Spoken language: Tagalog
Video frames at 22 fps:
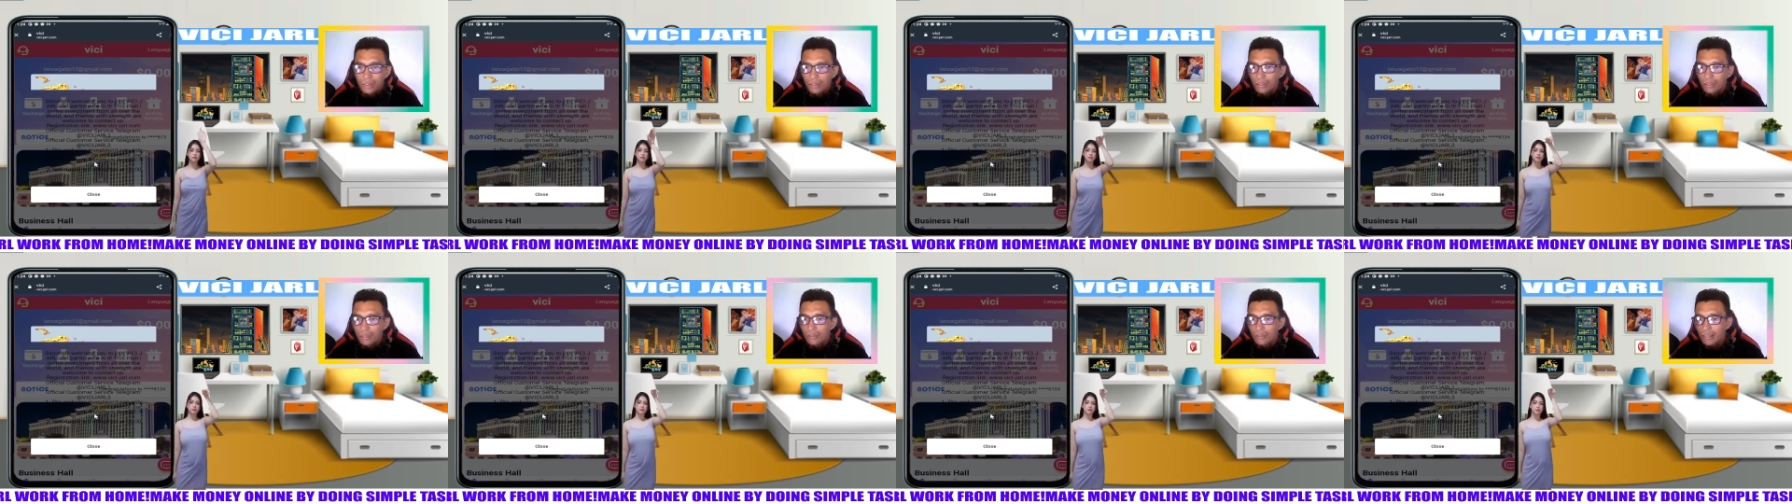
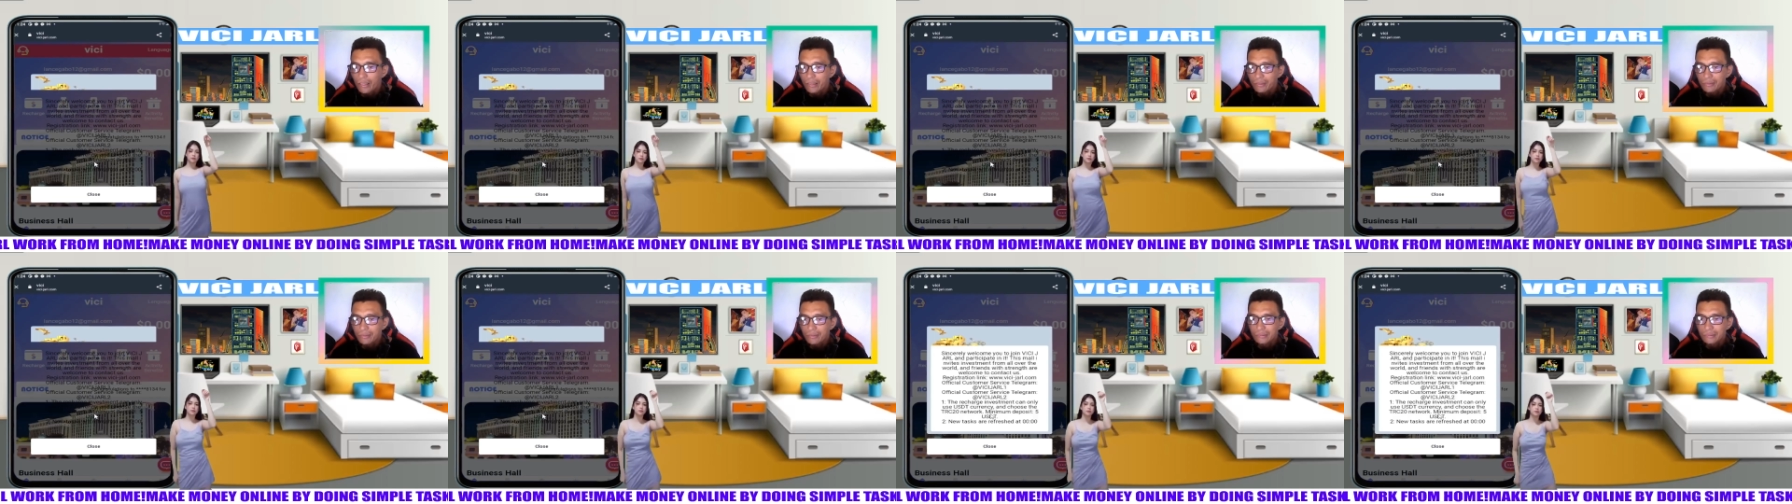
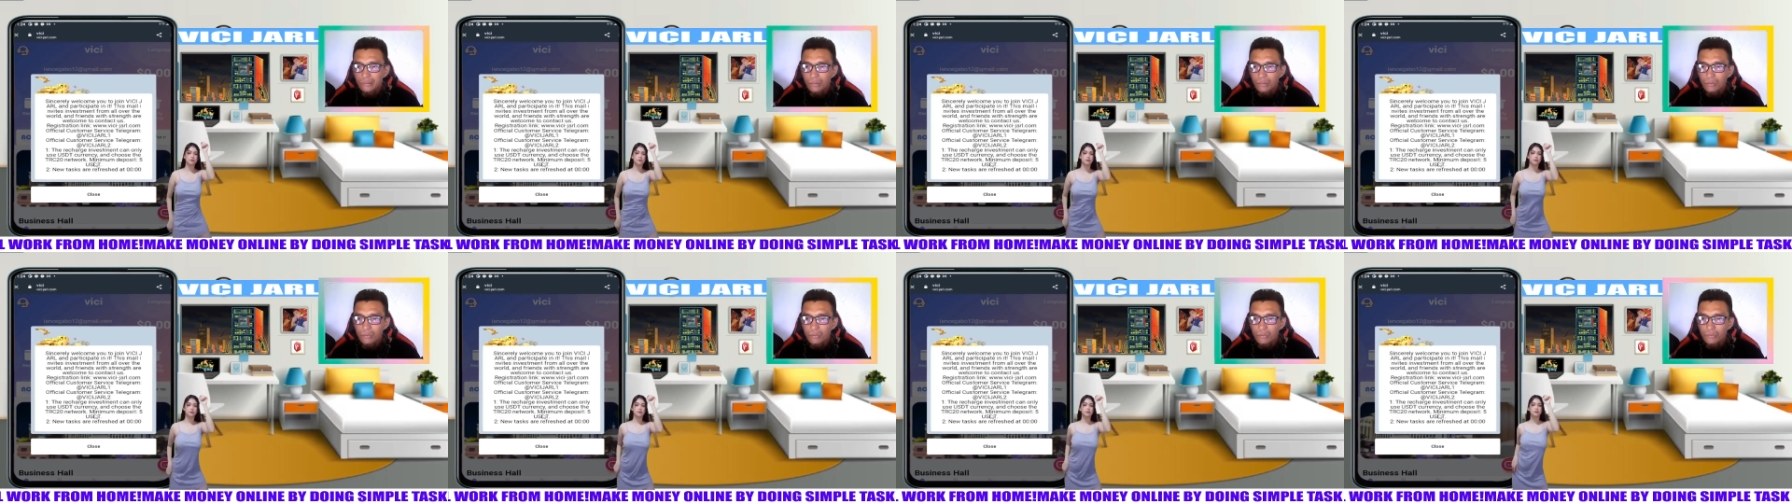Alright,
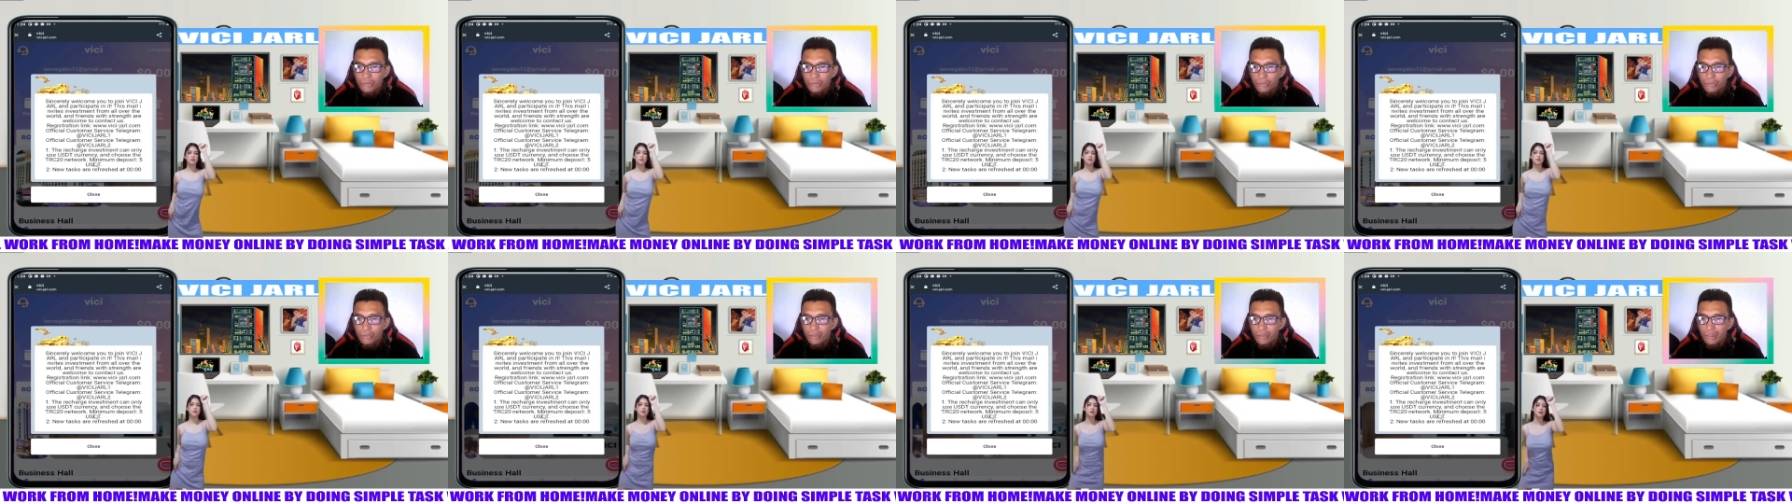so
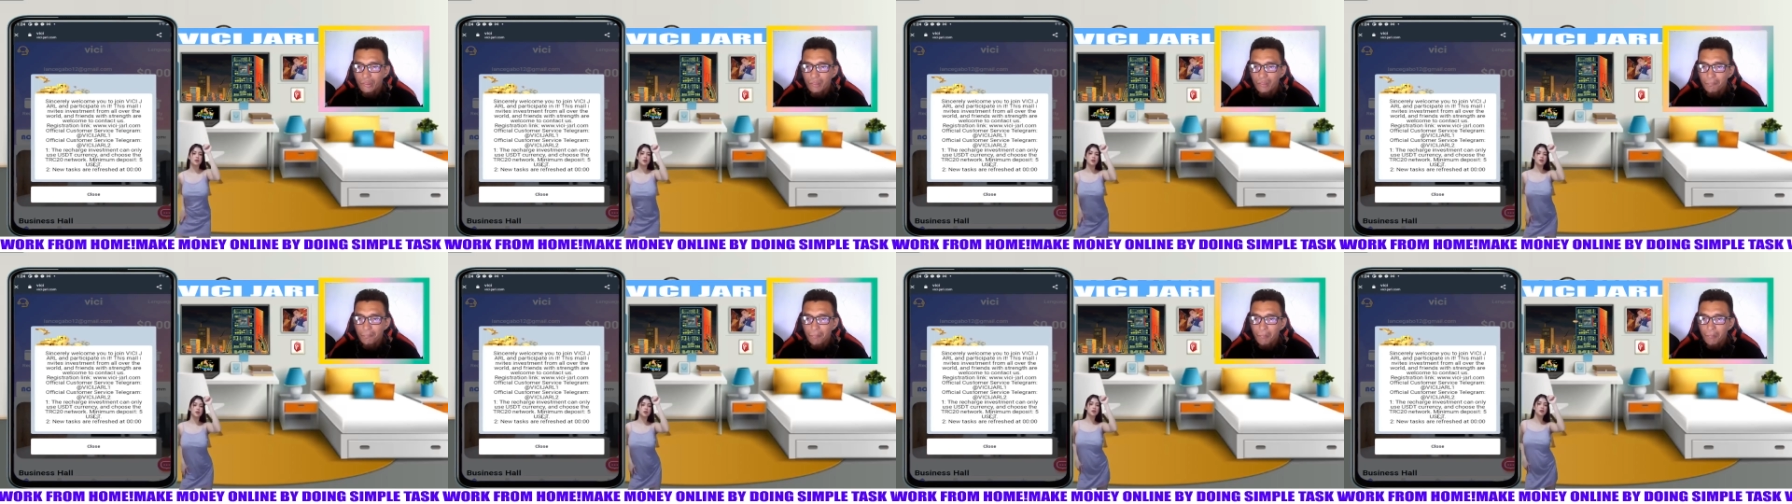ito yung
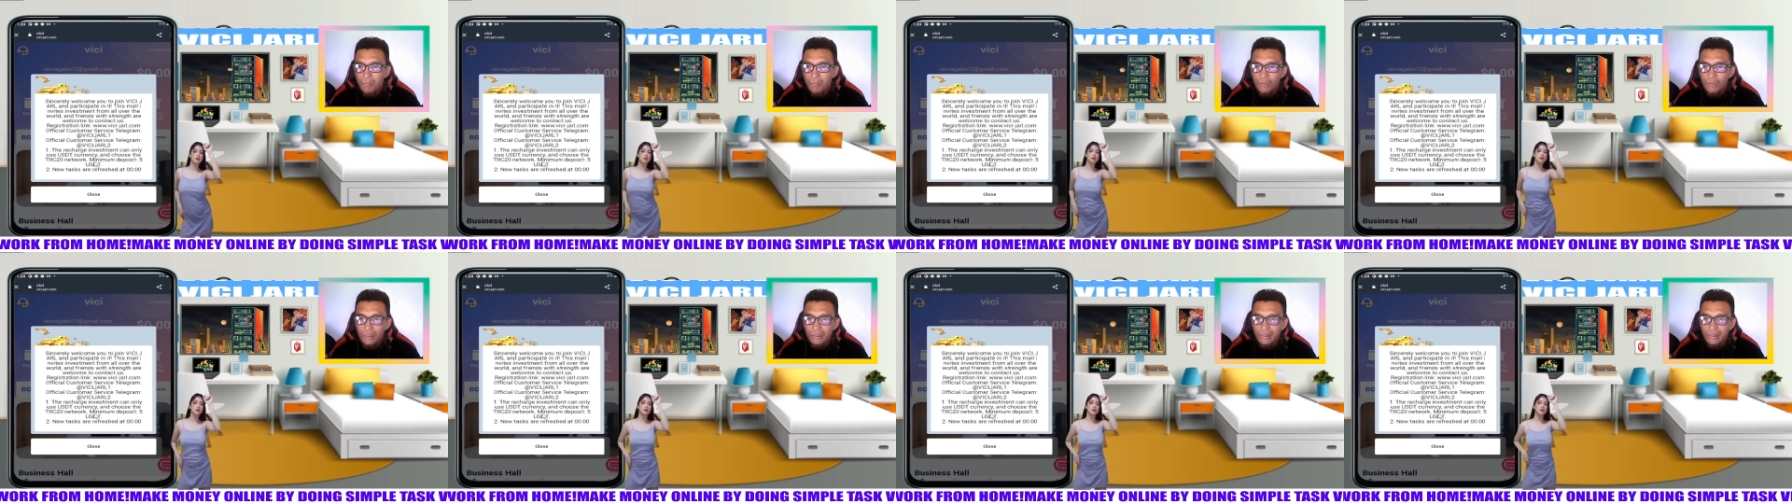kanilang
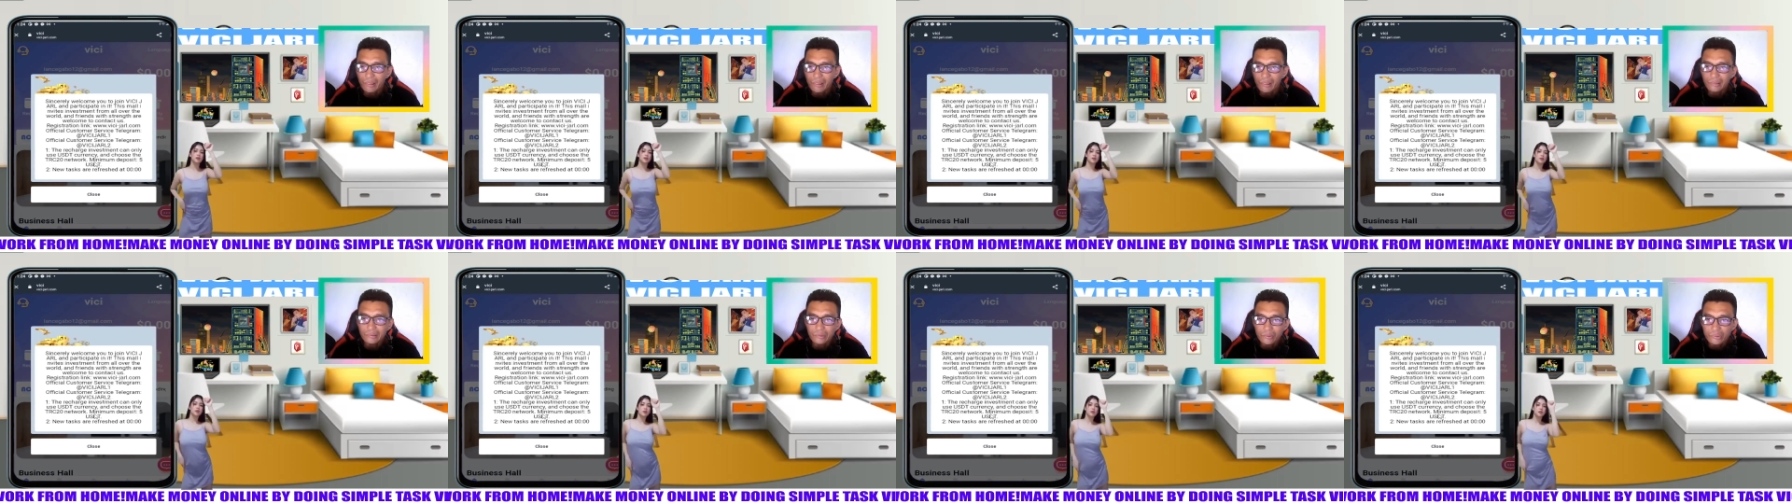pabungad
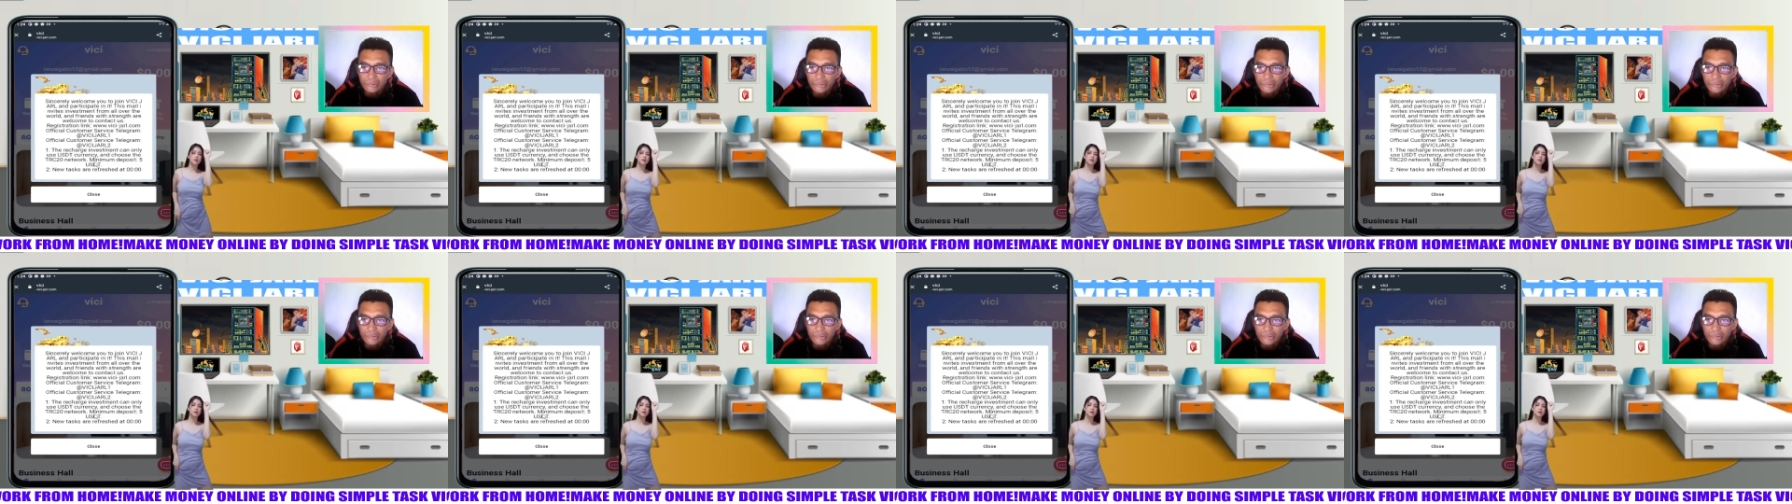guys, no?